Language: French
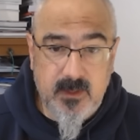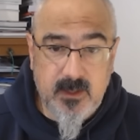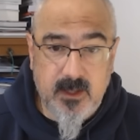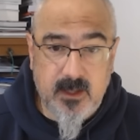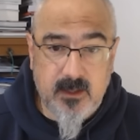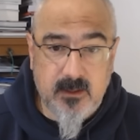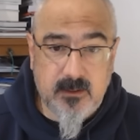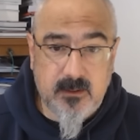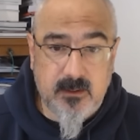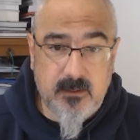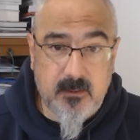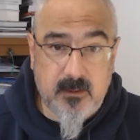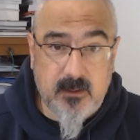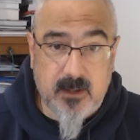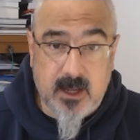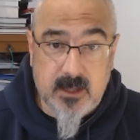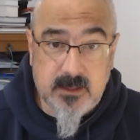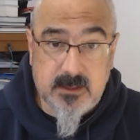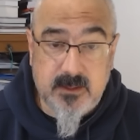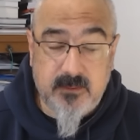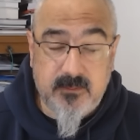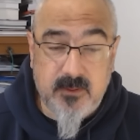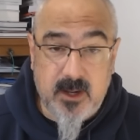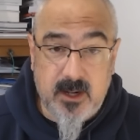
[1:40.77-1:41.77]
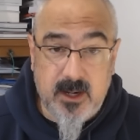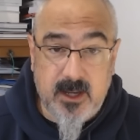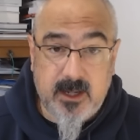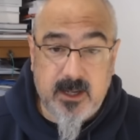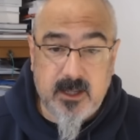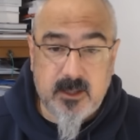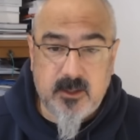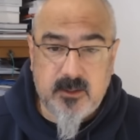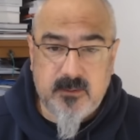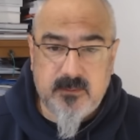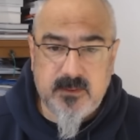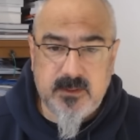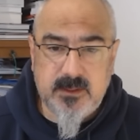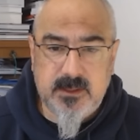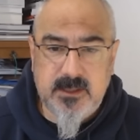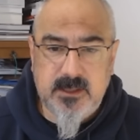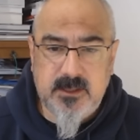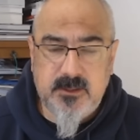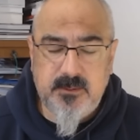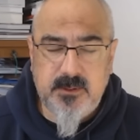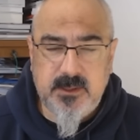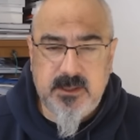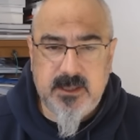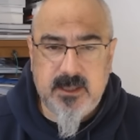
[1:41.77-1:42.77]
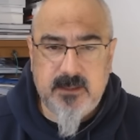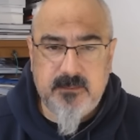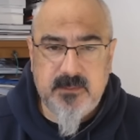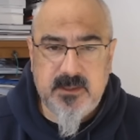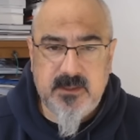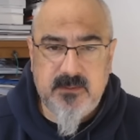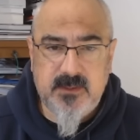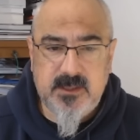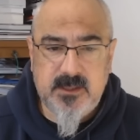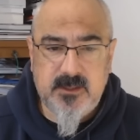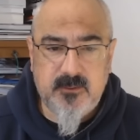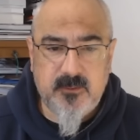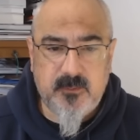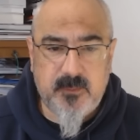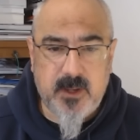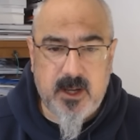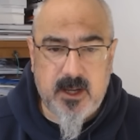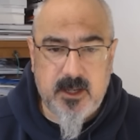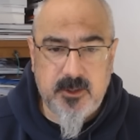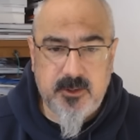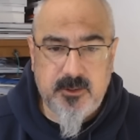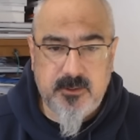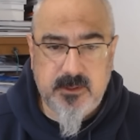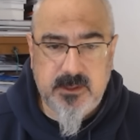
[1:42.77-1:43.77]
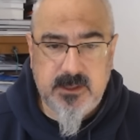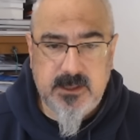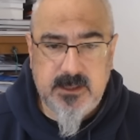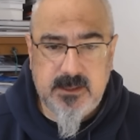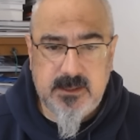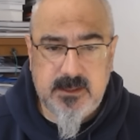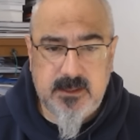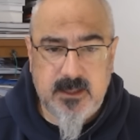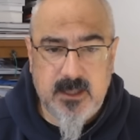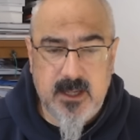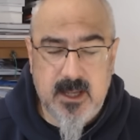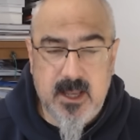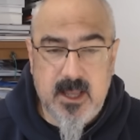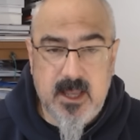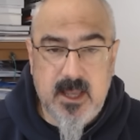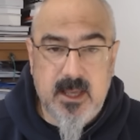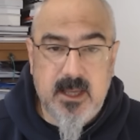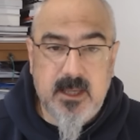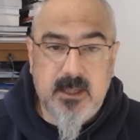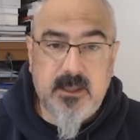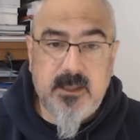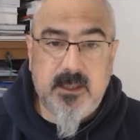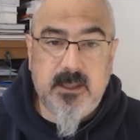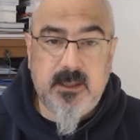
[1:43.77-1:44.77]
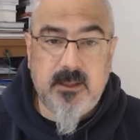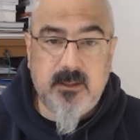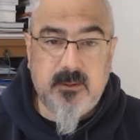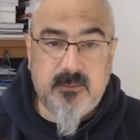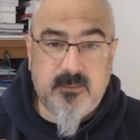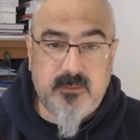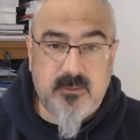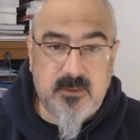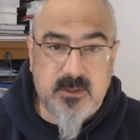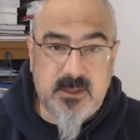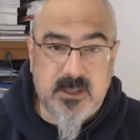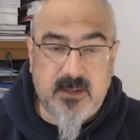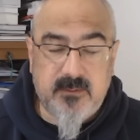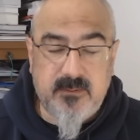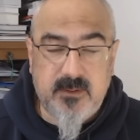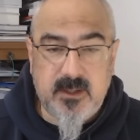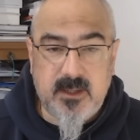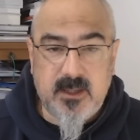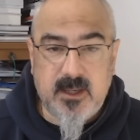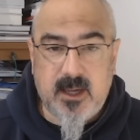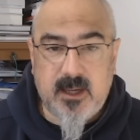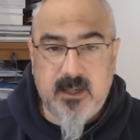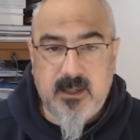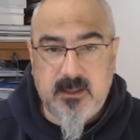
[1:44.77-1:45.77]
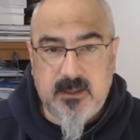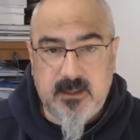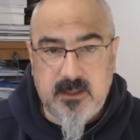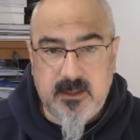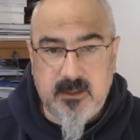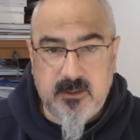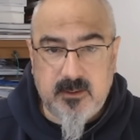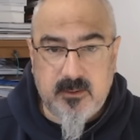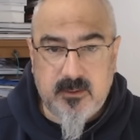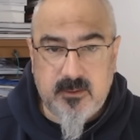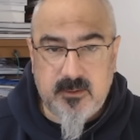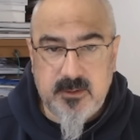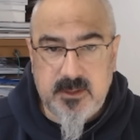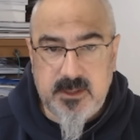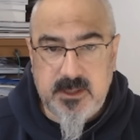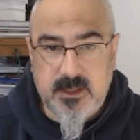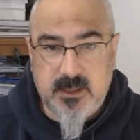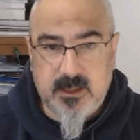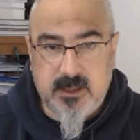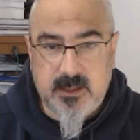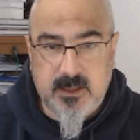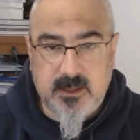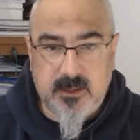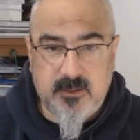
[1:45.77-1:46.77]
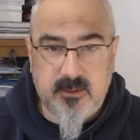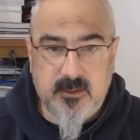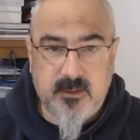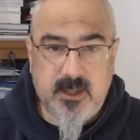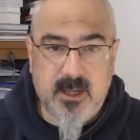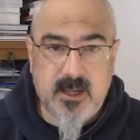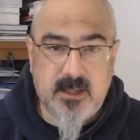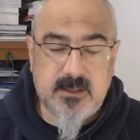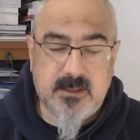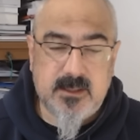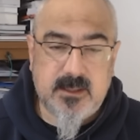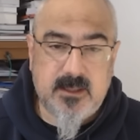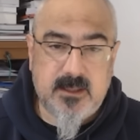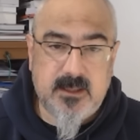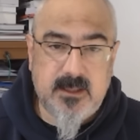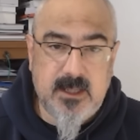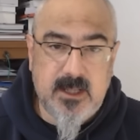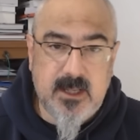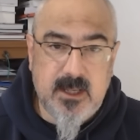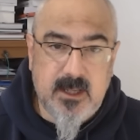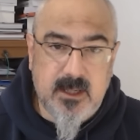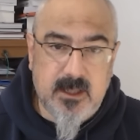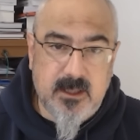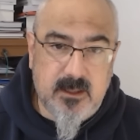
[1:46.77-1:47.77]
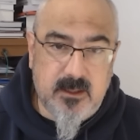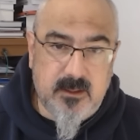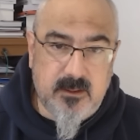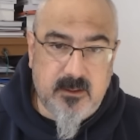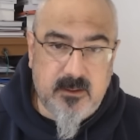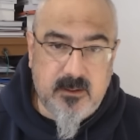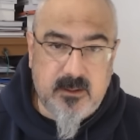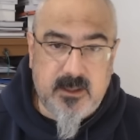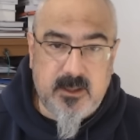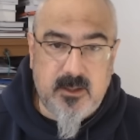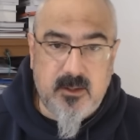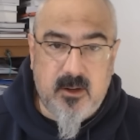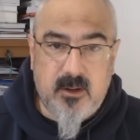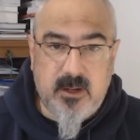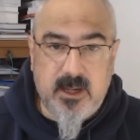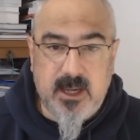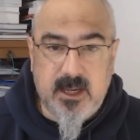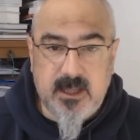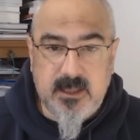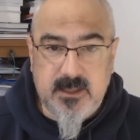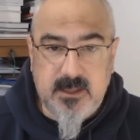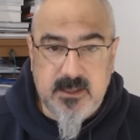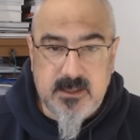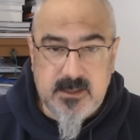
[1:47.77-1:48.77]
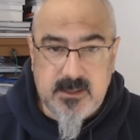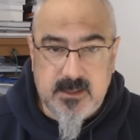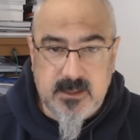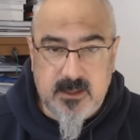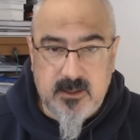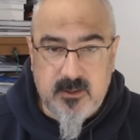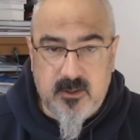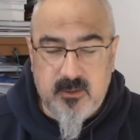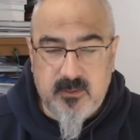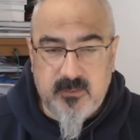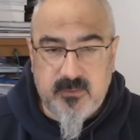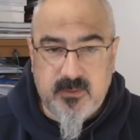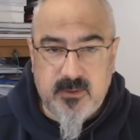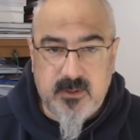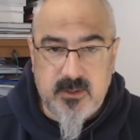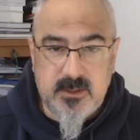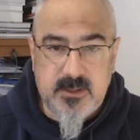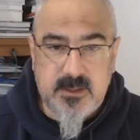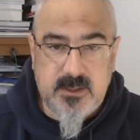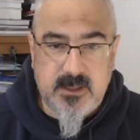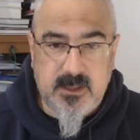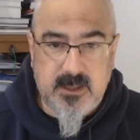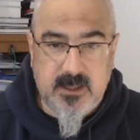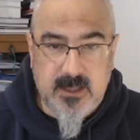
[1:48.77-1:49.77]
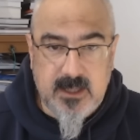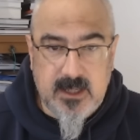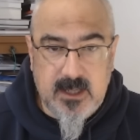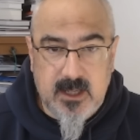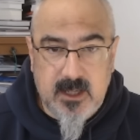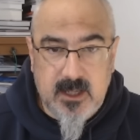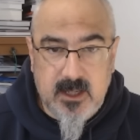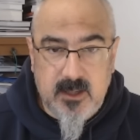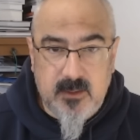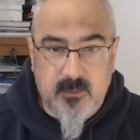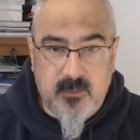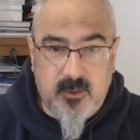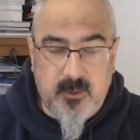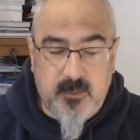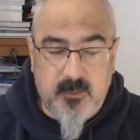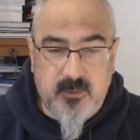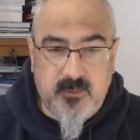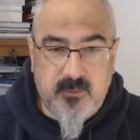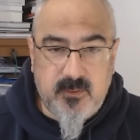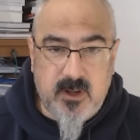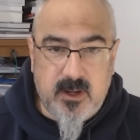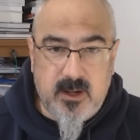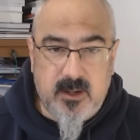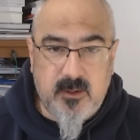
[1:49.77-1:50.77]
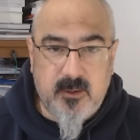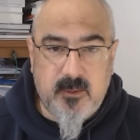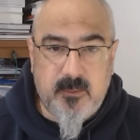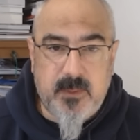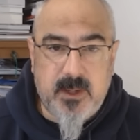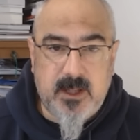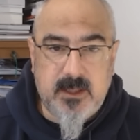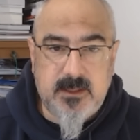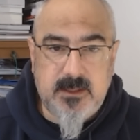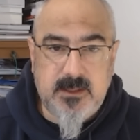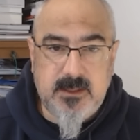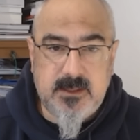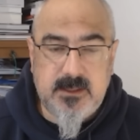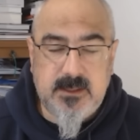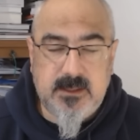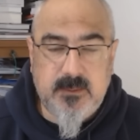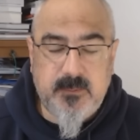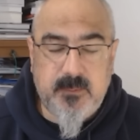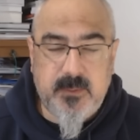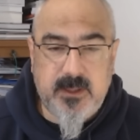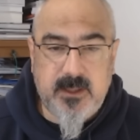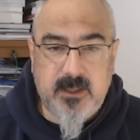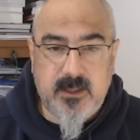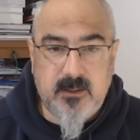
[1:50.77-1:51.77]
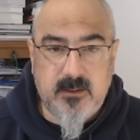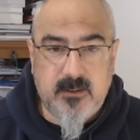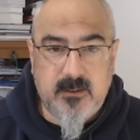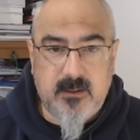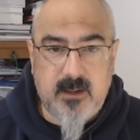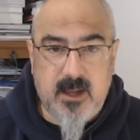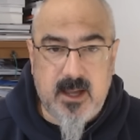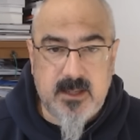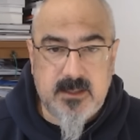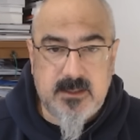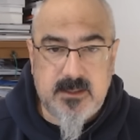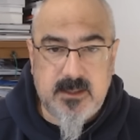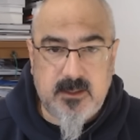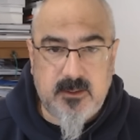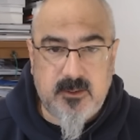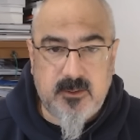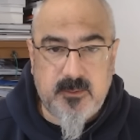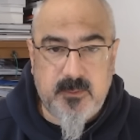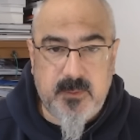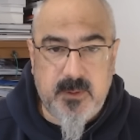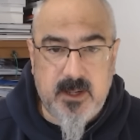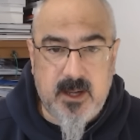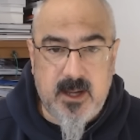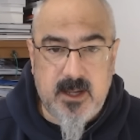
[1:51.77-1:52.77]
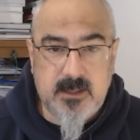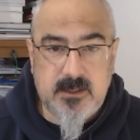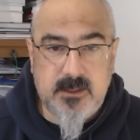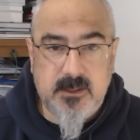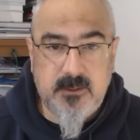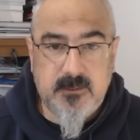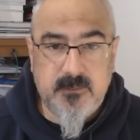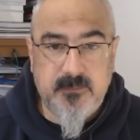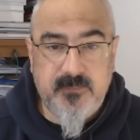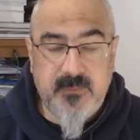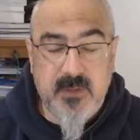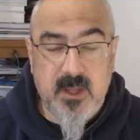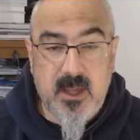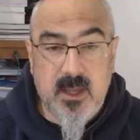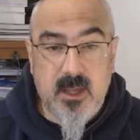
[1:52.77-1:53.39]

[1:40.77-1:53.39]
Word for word: à savoir la 98e division parachutiste, qui, euh, vous le savez, a été euh, retiré de Gaza, euh, réorganisé, renforcé pour pouvoir participer à cette opération.